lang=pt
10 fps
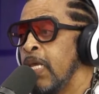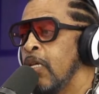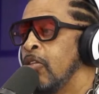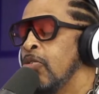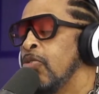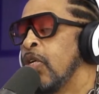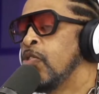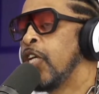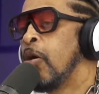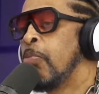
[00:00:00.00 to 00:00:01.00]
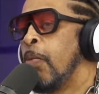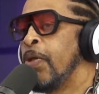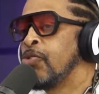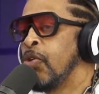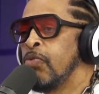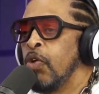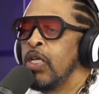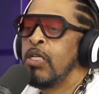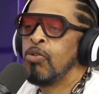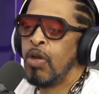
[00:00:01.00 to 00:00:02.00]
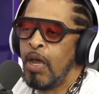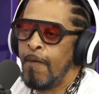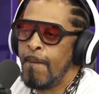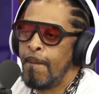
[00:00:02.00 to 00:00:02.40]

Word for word: Então eu nunca vou chegar para uma pessoa e vou ignorar.